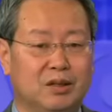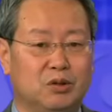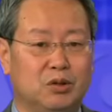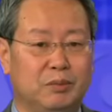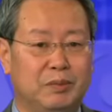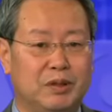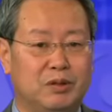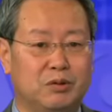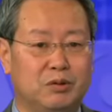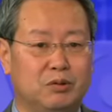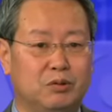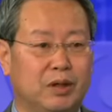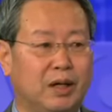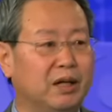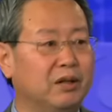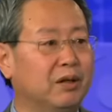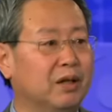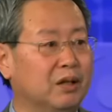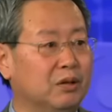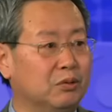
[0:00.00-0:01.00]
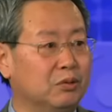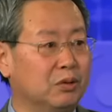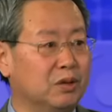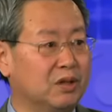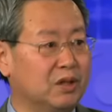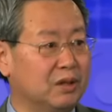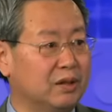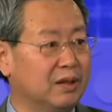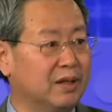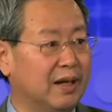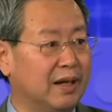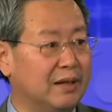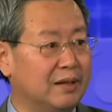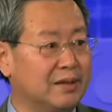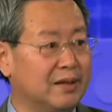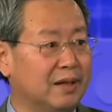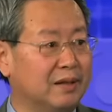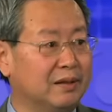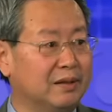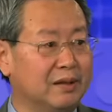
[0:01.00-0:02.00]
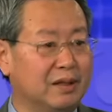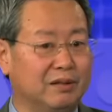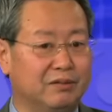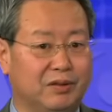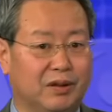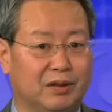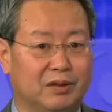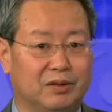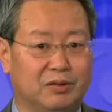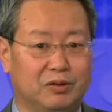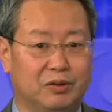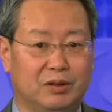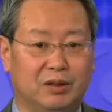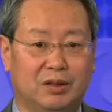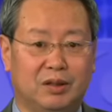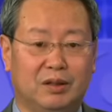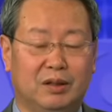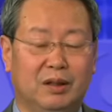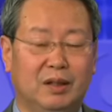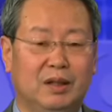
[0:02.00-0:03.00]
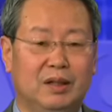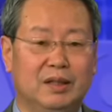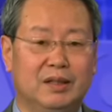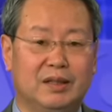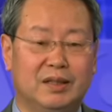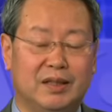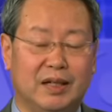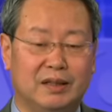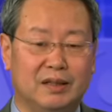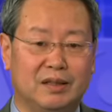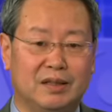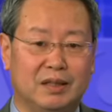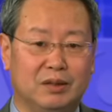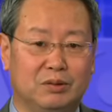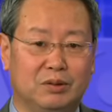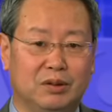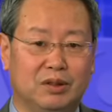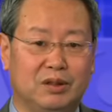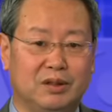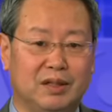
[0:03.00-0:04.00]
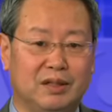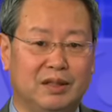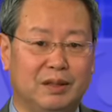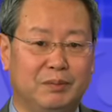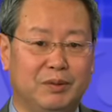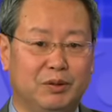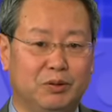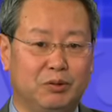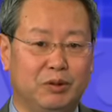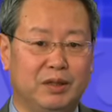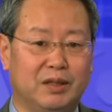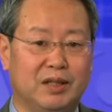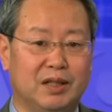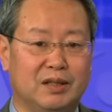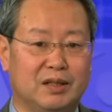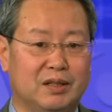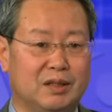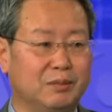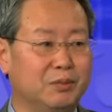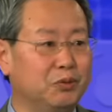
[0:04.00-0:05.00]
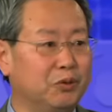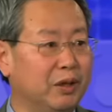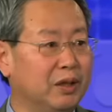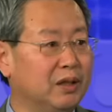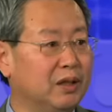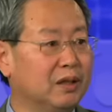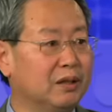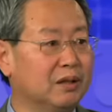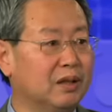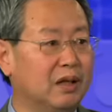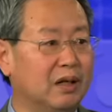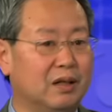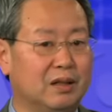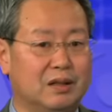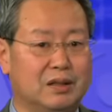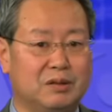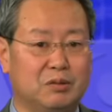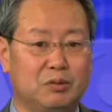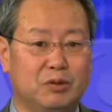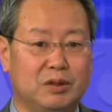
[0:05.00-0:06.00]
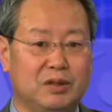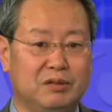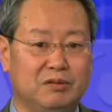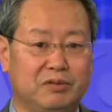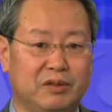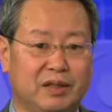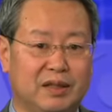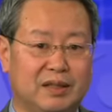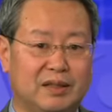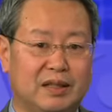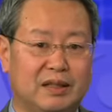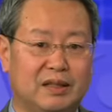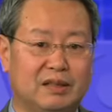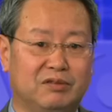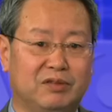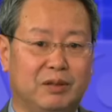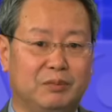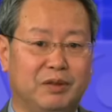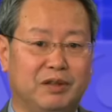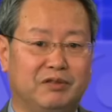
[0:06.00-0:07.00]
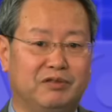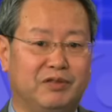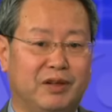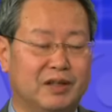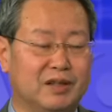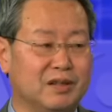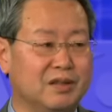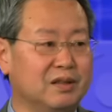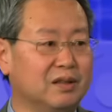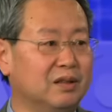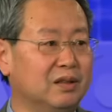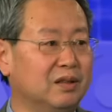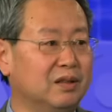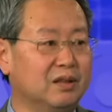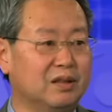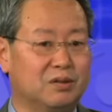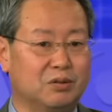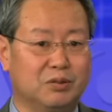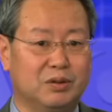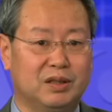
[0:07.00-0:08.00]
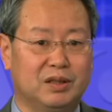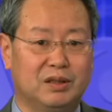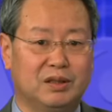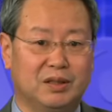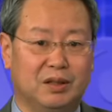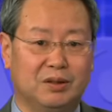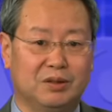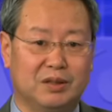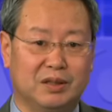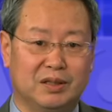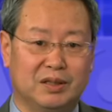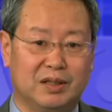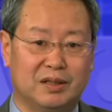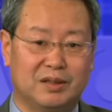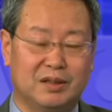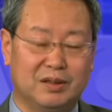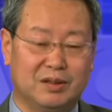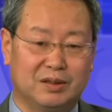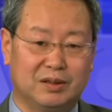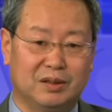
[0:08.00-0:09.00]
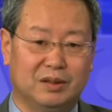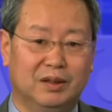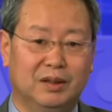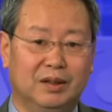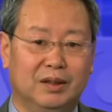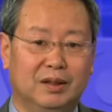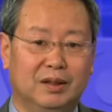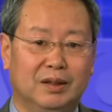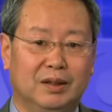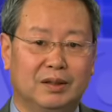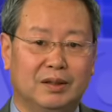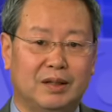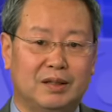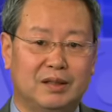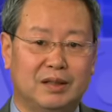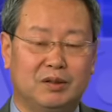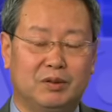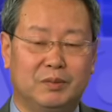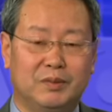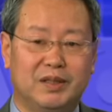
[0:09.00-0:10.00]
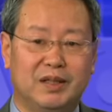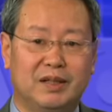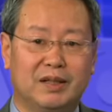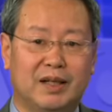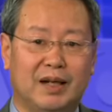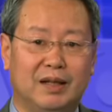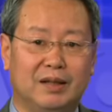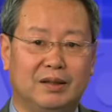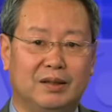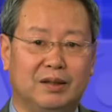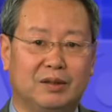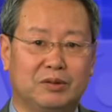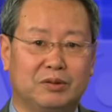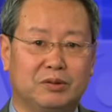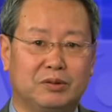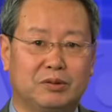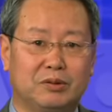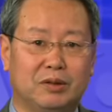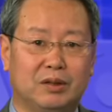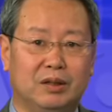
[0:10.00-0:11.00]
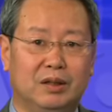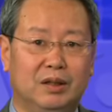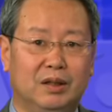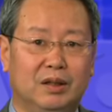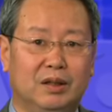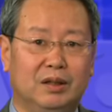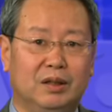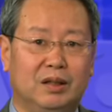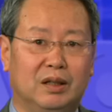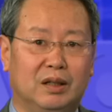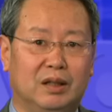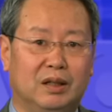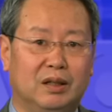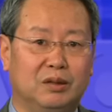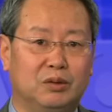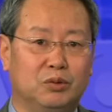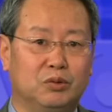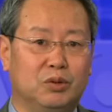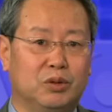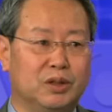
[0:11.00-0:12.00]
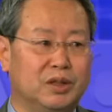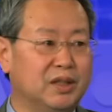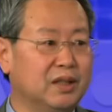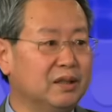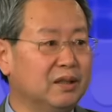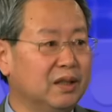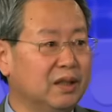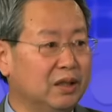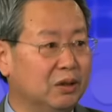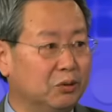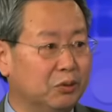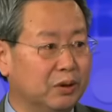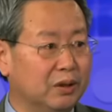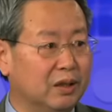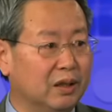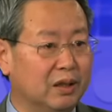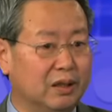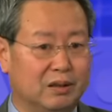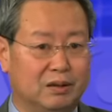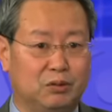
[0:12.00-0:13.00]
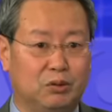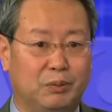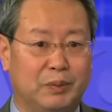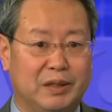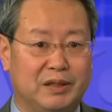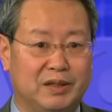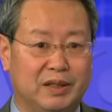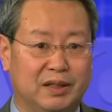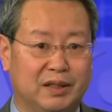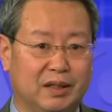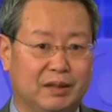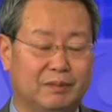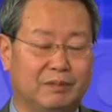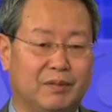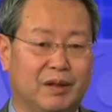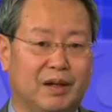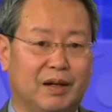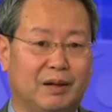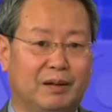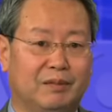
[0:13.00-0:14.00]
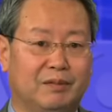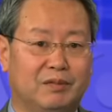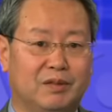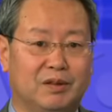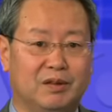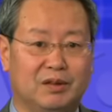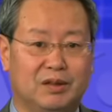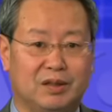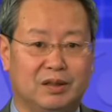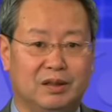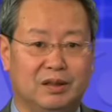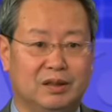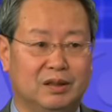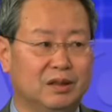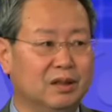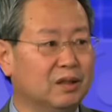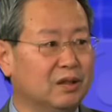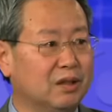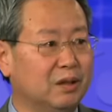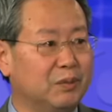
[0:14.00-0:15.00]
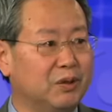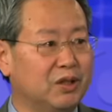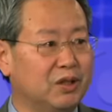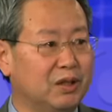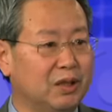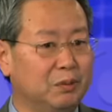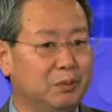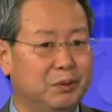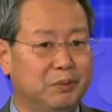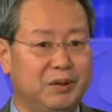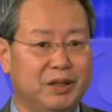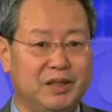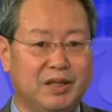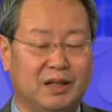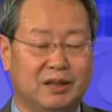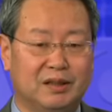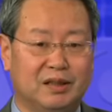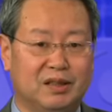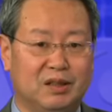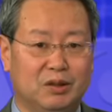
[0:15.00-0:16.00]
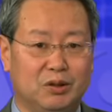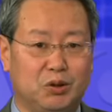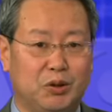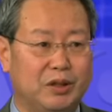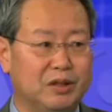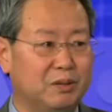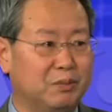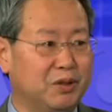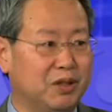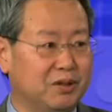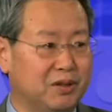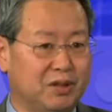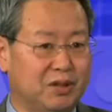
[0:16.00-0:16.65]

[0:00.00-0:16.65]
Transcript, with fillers: 说明中国还有很多值得改善的地方。就是到以前的承诺到现在没有兑现是什么原因？呃，中国政府应该在这个方面反思和重新调整一下政策。但是呢，我们现在看到就是说，呃，如果新的一轮的多边协定啊，就是特别是 TPP 这样的圈子比较